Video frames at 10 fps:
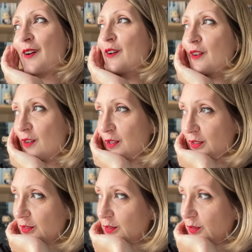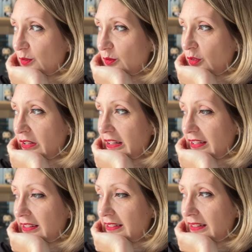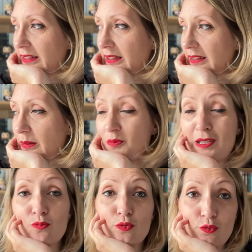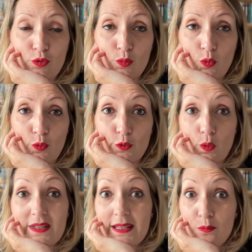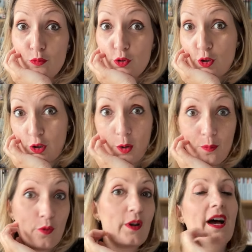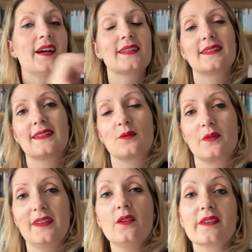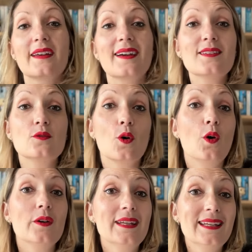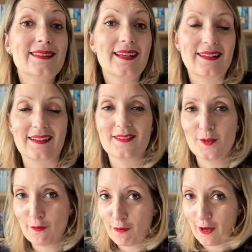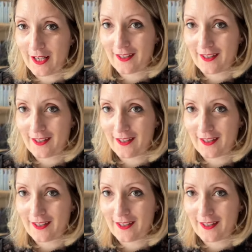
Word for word: euh, des, petits bouts de mon troisième book club polar qui était ce dans un restaurant italien. Voilà.